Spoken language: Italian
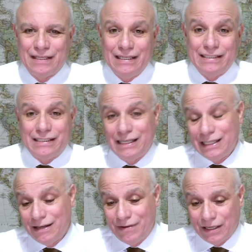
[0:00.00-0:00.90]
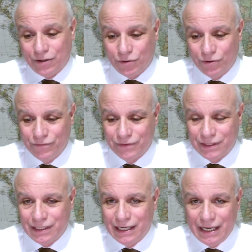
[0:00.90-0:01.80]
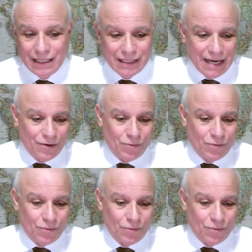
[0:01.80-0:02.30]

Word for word: I listini del vecchio continente hanno